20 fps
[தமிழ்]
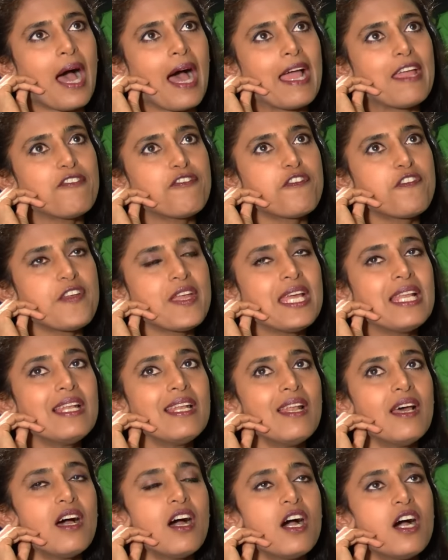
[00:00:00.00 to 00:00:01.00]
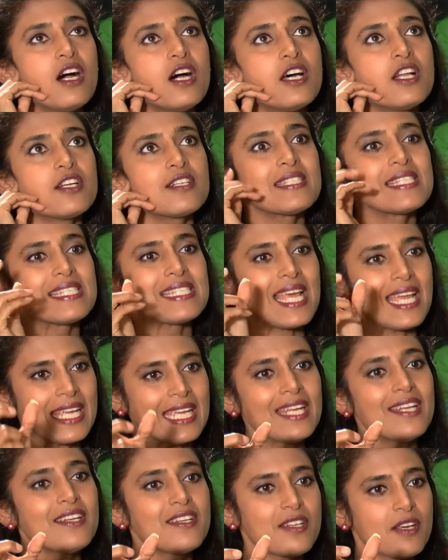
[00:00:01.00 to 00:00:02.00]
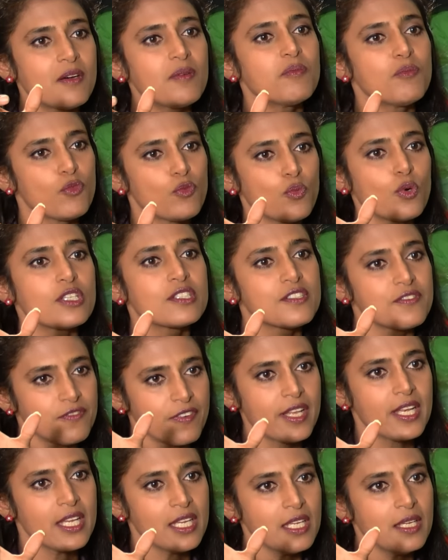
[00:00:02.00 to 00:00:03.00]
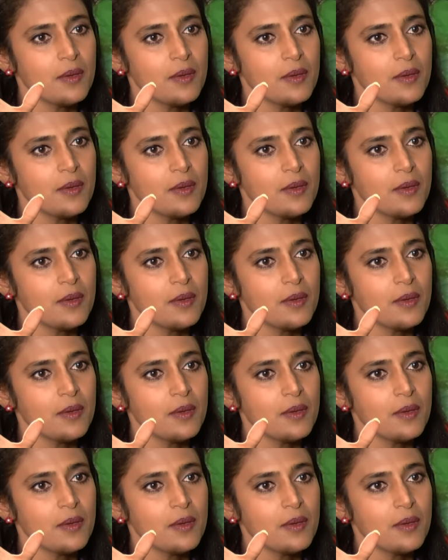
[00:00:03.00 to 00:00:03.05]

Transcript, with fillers: ஐ ஃபீல் ஹர் செகண்ட் டேர்ம் வாஸ் வெரி